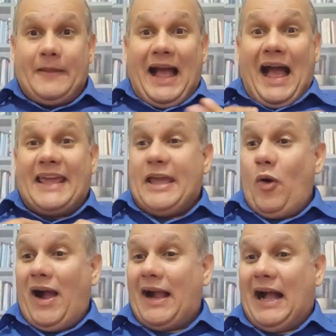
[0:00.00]
Aí
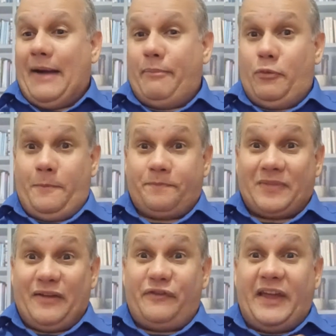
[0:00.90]
eu acabo
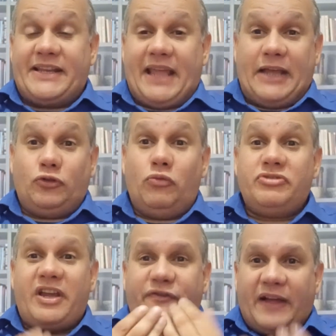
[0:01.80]
vendendo um
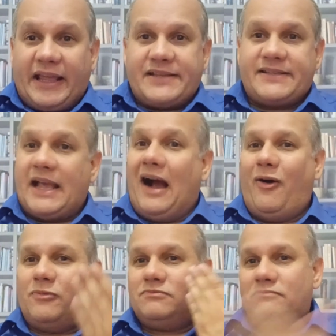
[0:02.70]

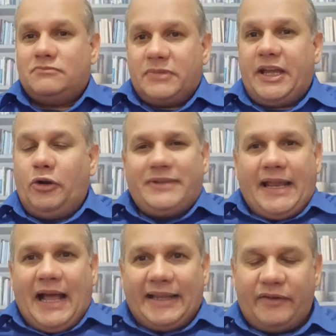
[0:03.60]
diferencial que não
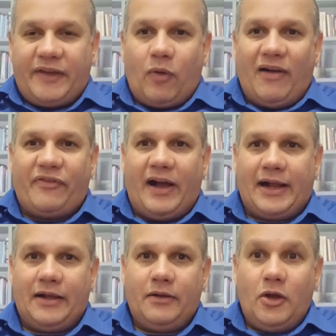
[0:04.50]
tem nada a ver com a
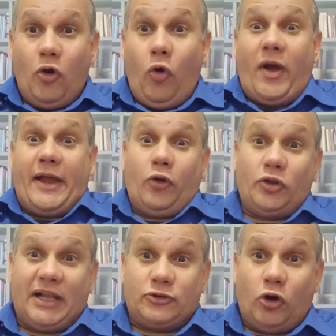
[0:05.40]
vaga. O
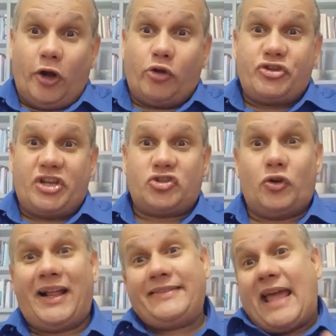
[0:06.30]
recrutador ou
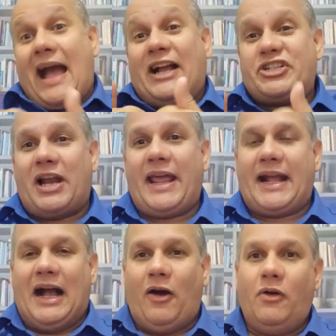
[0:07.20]
gestor até acha
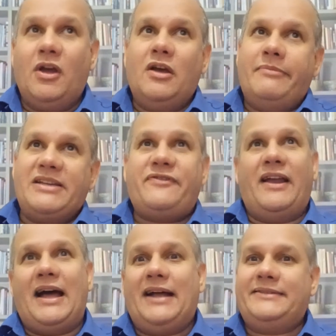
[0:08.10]
legal, mas
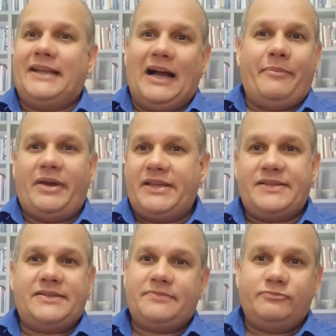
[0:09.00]
fala: ah, tá,
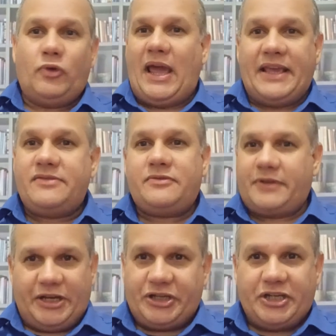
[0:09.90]
mas não é isso
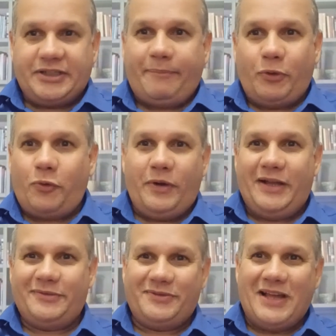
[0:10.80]
que a gente está
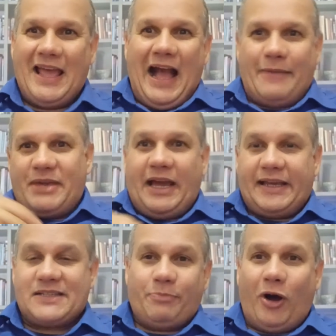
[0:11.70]
procurando. A minha
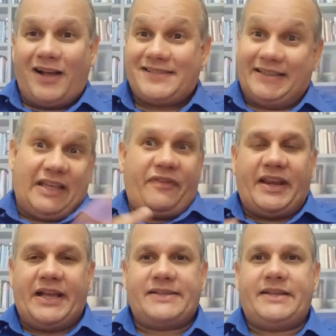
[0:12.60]
resposta
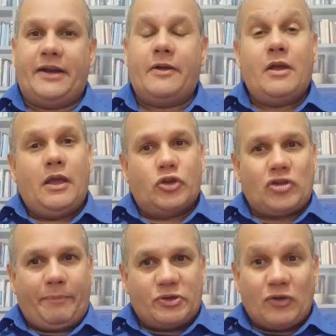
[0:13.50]
deveria ser: eu
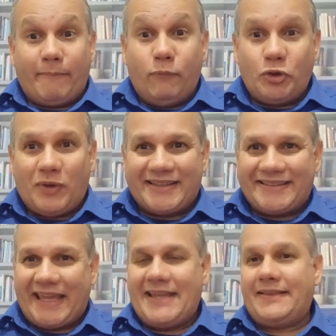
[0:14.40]
sou uma pessoa muito
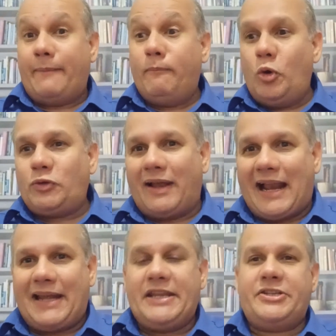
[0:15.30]
atenta, muito
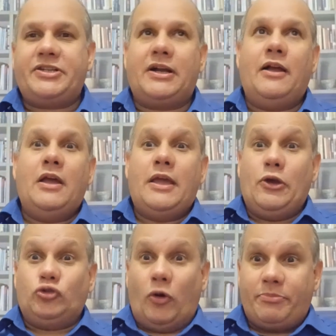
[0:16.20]
analítica,
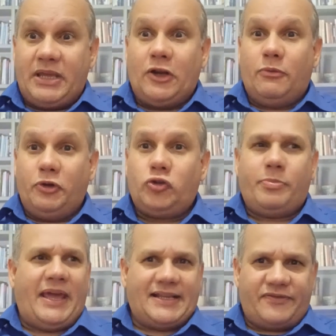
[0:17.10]
eu domino muito
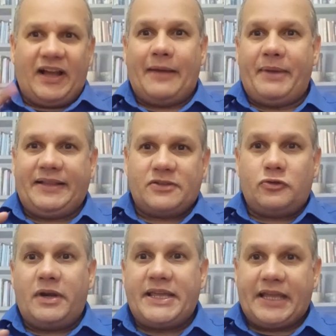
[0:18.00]
bem as ferramentas
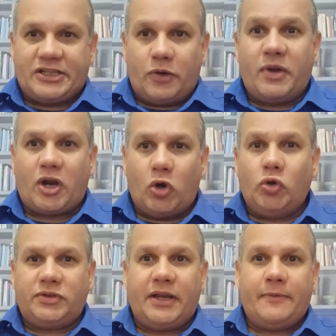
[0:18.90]
do LinkedIn
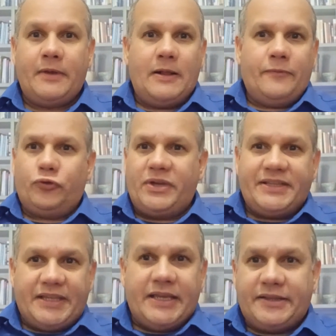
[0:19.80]
Recruiter, do
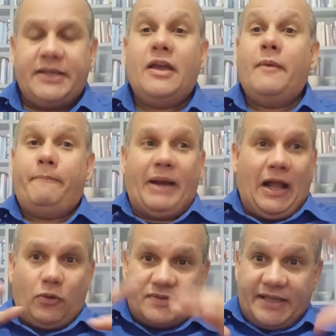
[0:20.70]
Indeed, para
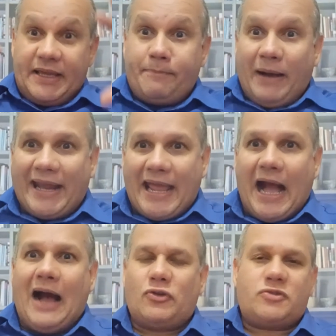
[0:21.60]
conseguir
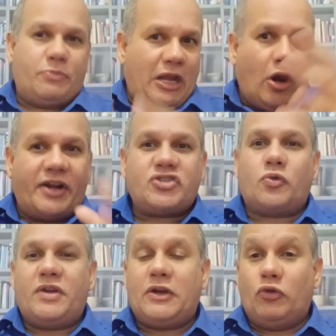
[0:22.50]
parear os melhores
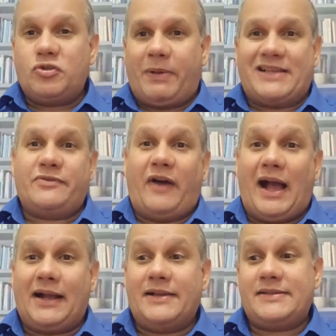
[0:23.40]
currículos para as
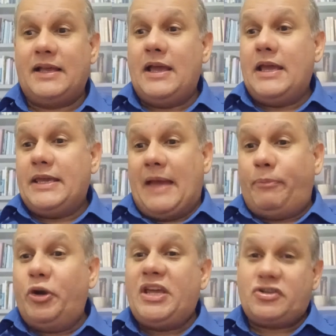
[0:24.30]
vagas. E é
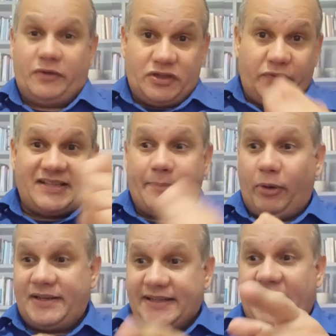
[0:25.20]
por isso, isso você
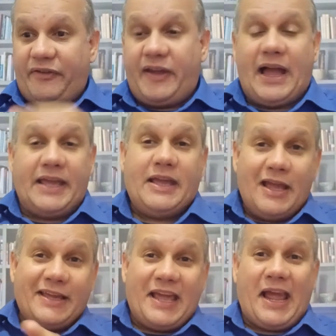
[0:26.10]
pode escrever aí,
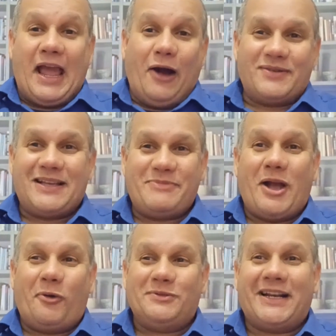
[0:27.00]
que realça a
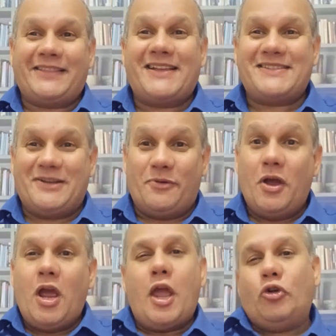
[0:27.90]
minha contratação.
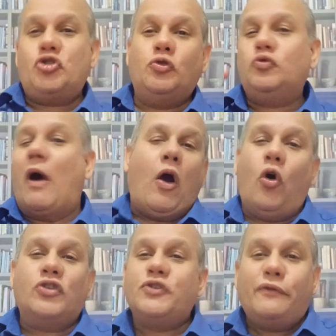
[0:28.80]
Eu junto o
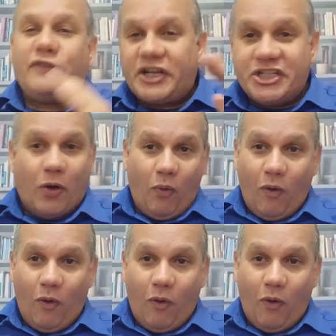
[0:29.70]
arroz e o feijão.